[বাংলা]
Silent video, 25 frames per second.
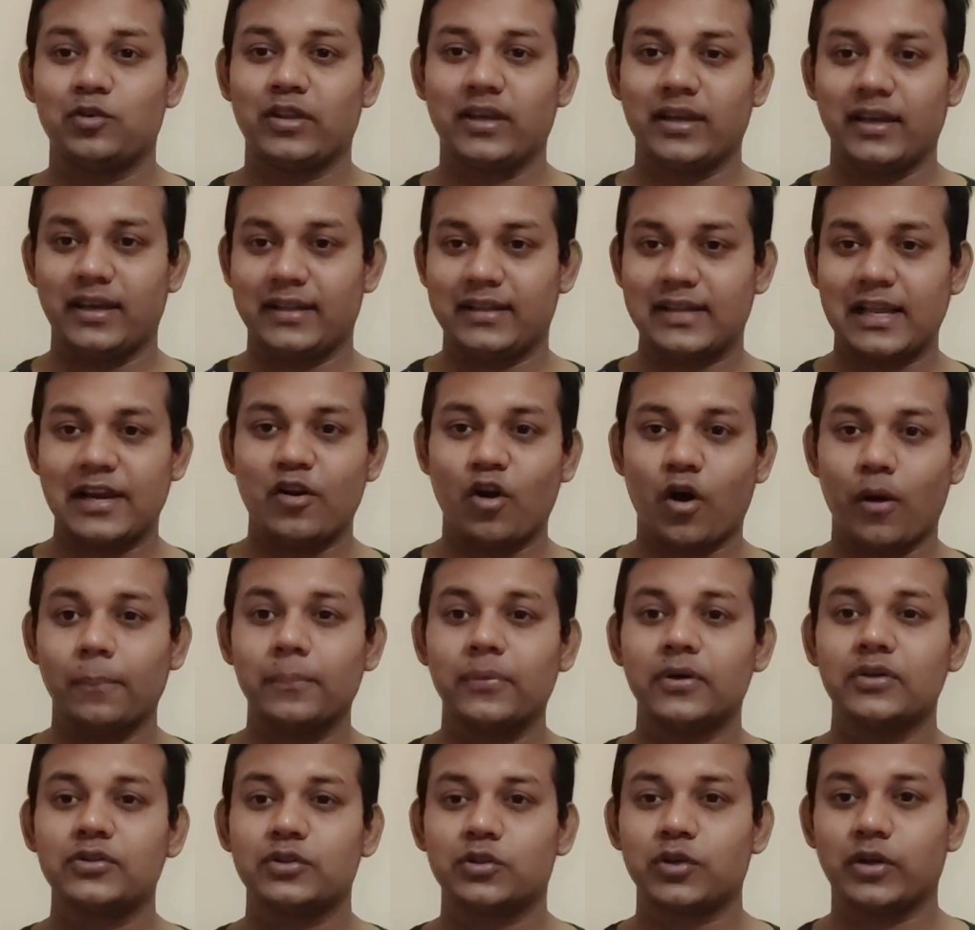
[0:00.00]
যদি ইতালির
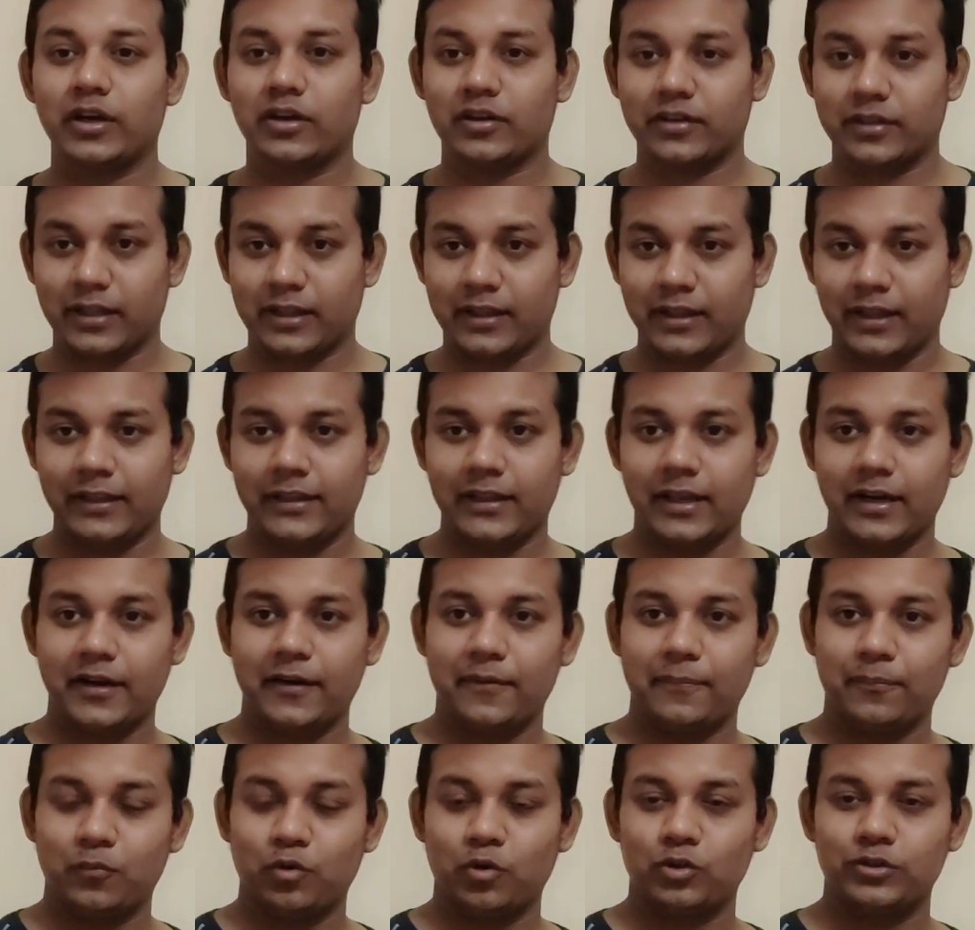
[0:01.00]
অভ্যন্তরীণ অর্থাৎ
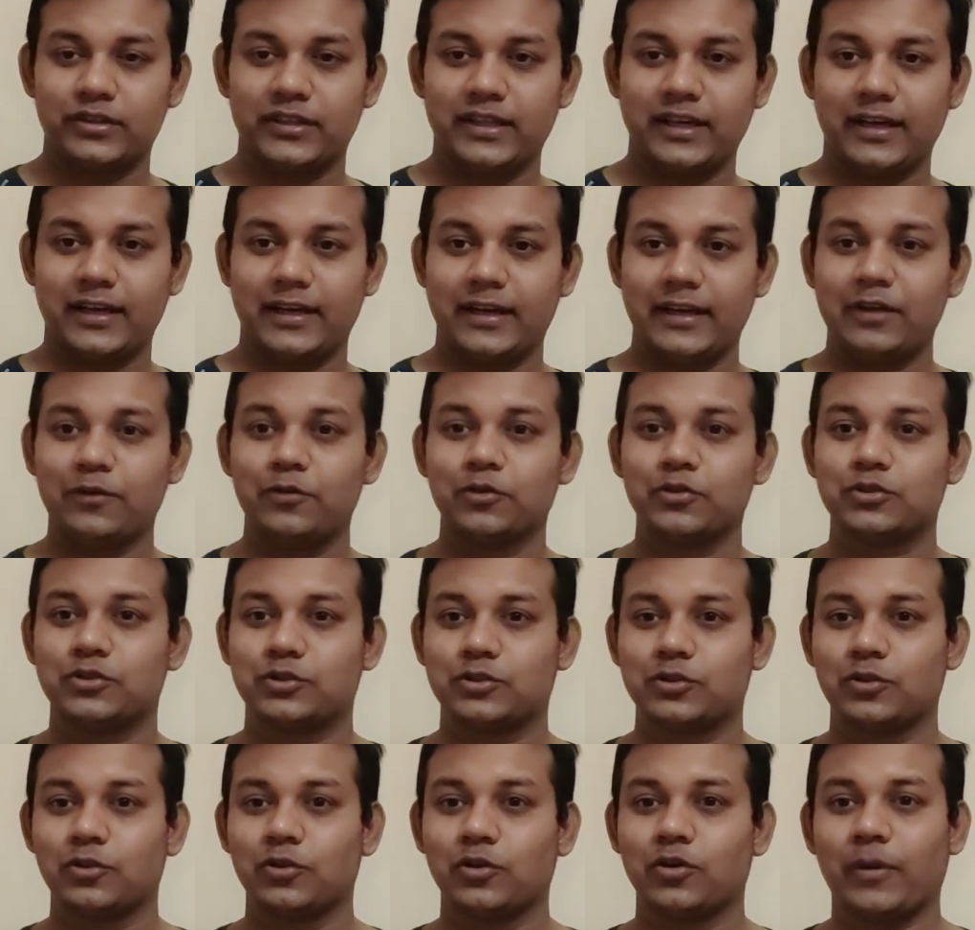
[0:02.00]
ইতালির মধ্যের
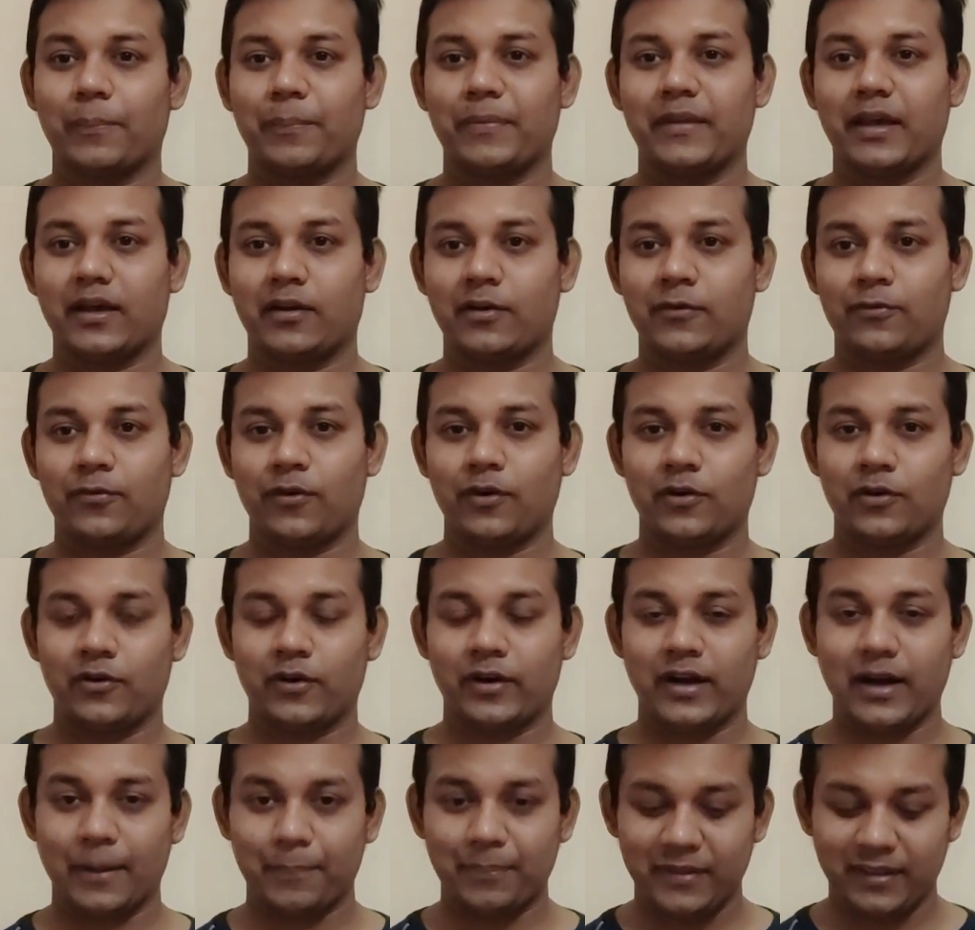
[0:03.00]
নিউজগুলো আপনি এখন ফলো
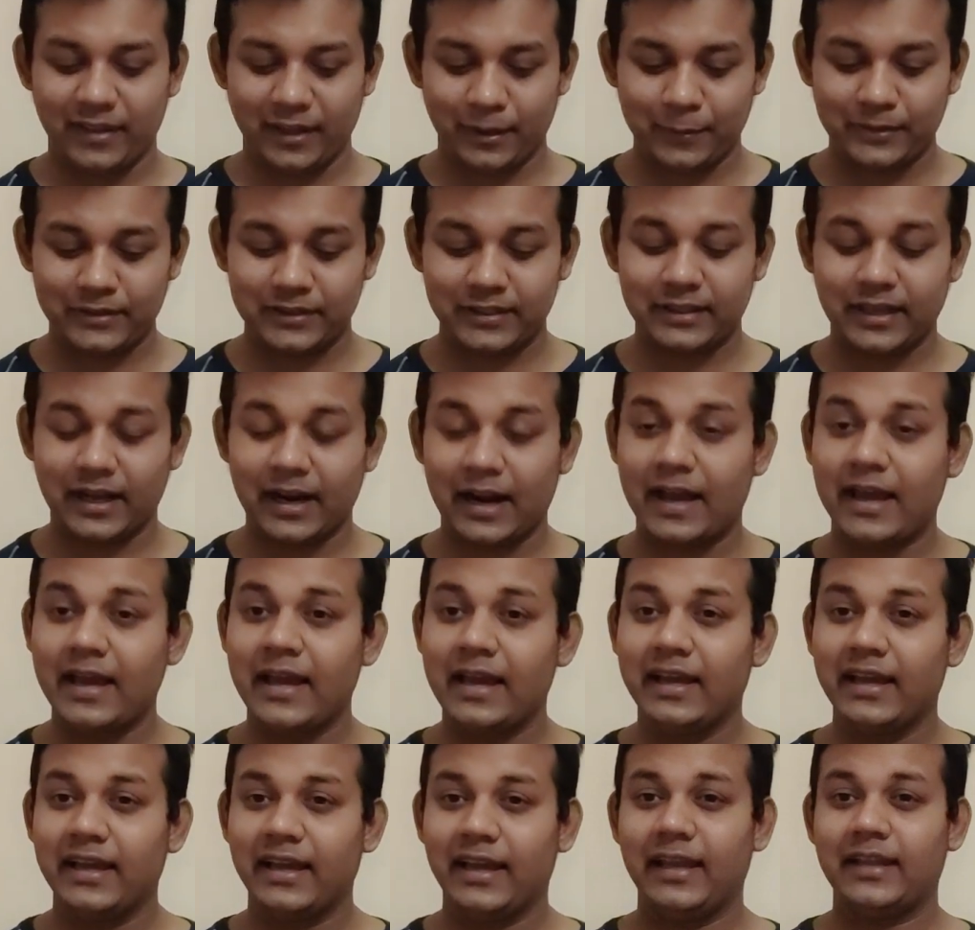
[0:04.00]
করেন আপনি দেখবেন যে তারা
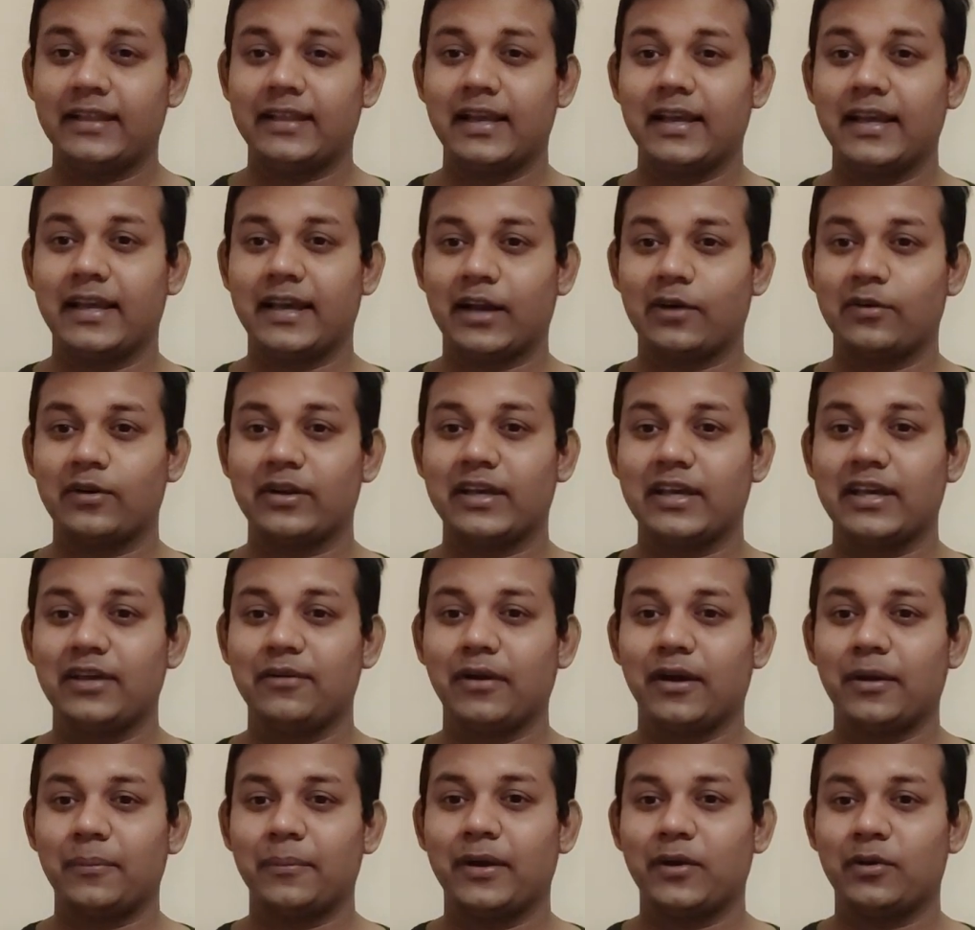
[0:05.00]
ইতালিকে এখন
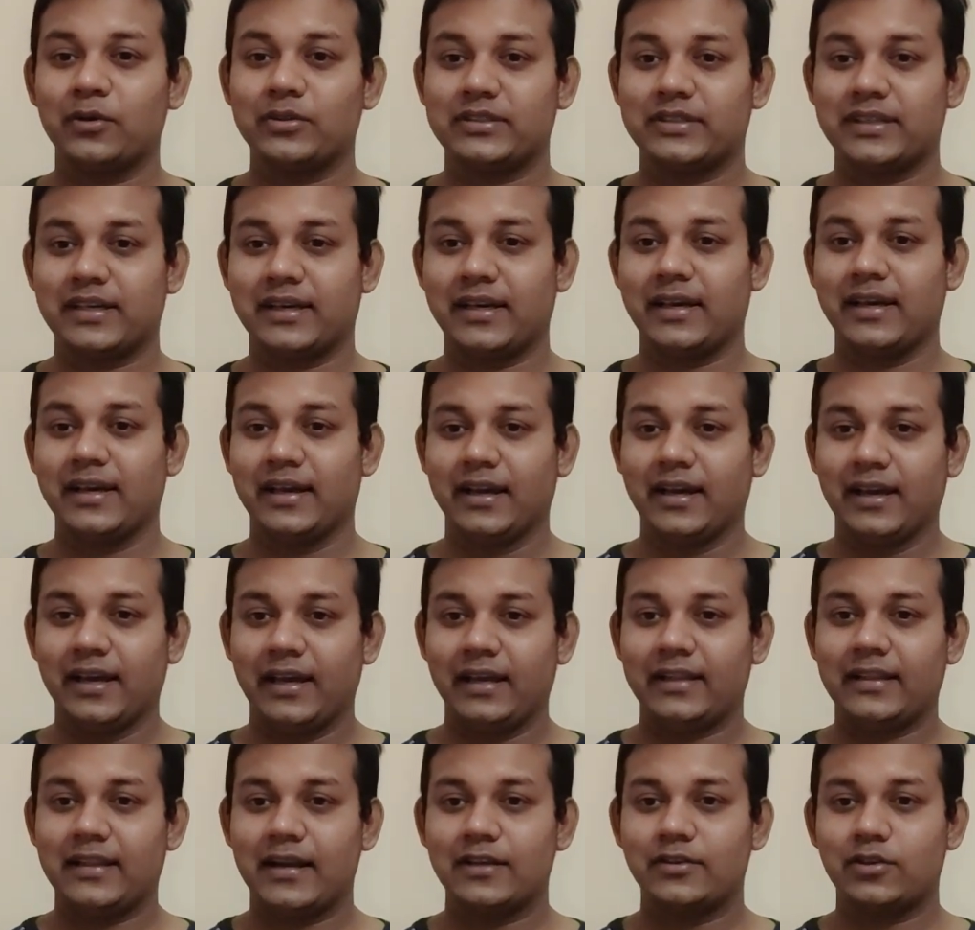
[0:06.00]
কিভাবে হচ্ছে
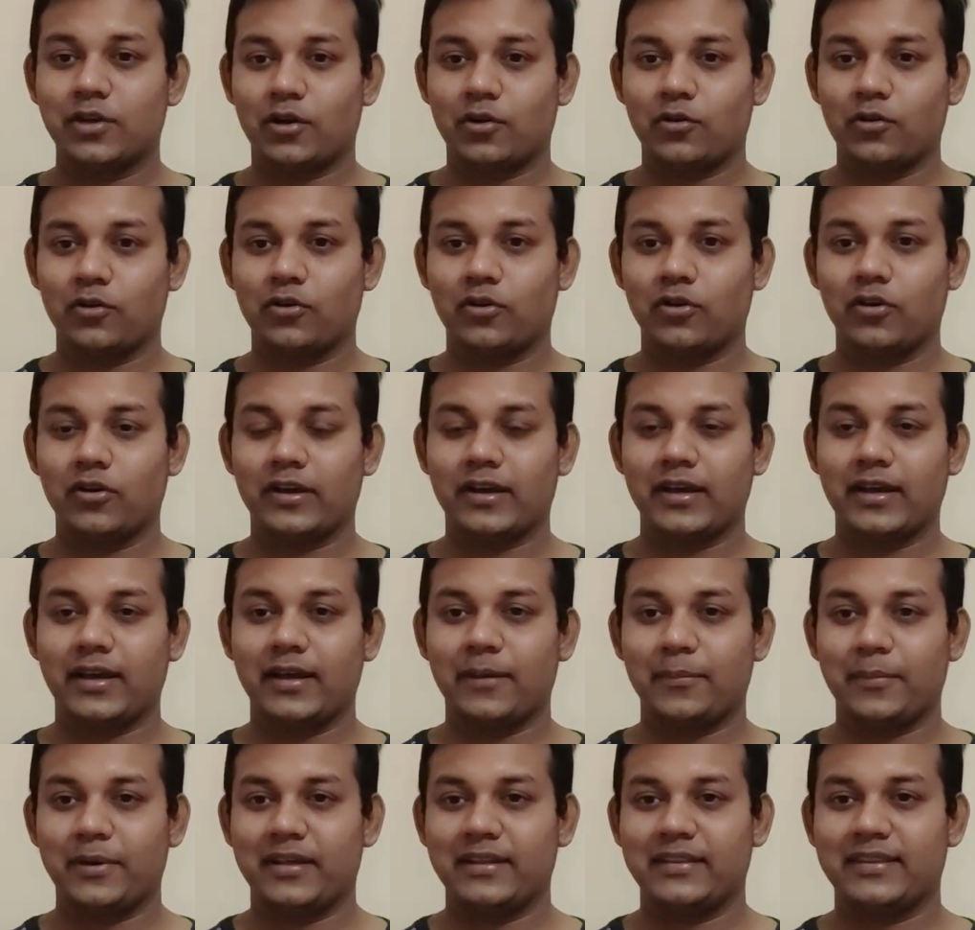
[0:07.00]
ইতালির জনগণগুলোকে
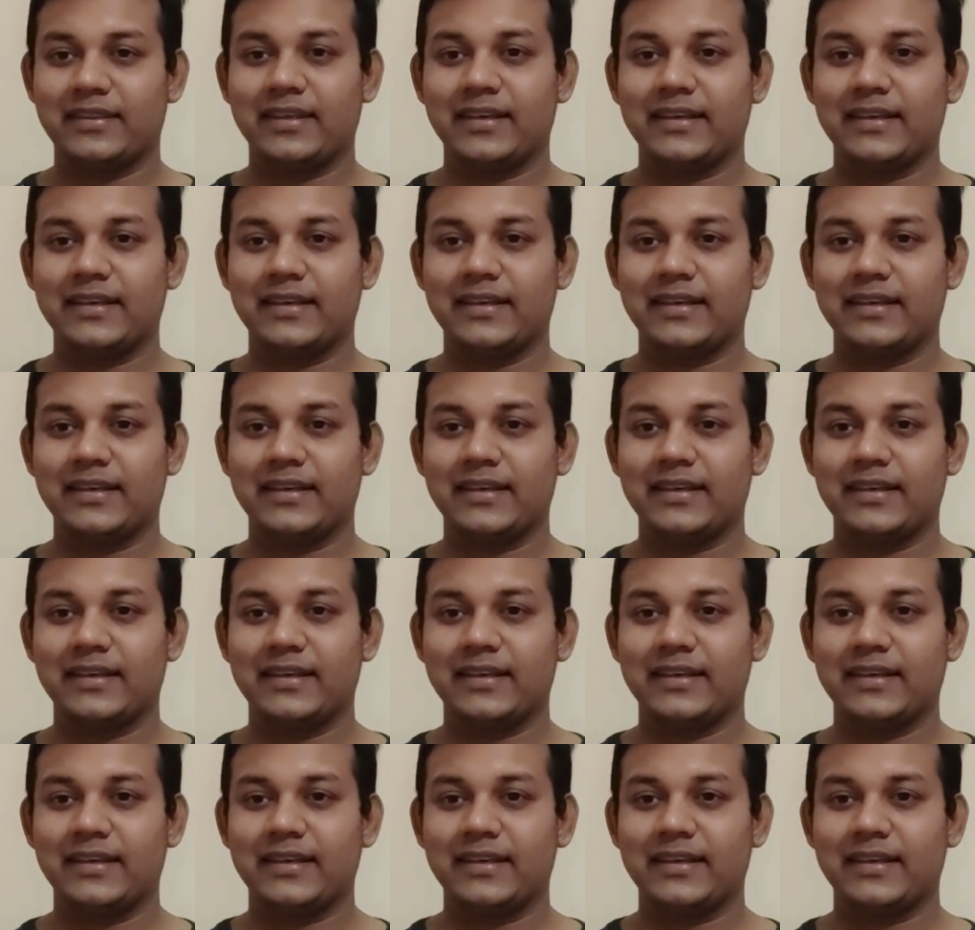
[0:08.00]
মানে